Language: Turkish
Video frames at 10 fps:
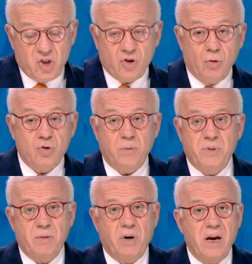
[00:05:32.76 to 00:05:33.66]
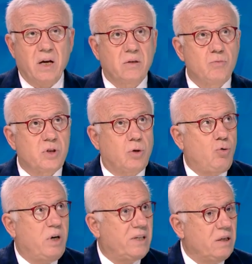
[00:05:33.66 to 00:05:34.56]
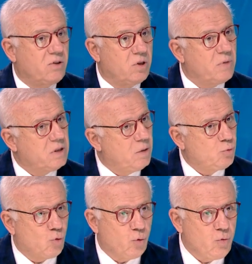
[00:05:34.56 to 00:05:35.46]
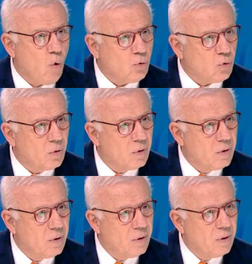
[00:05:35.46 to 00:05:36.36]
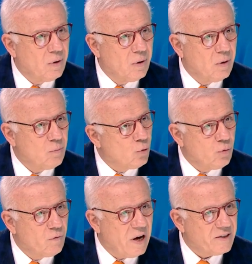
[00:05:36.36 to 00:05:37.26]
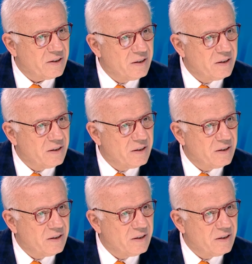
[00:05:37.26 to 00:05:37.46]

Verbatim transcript: yıl önce bizim hayatımızda küresel ısınma diye bir sorun yoktu. Bugün var.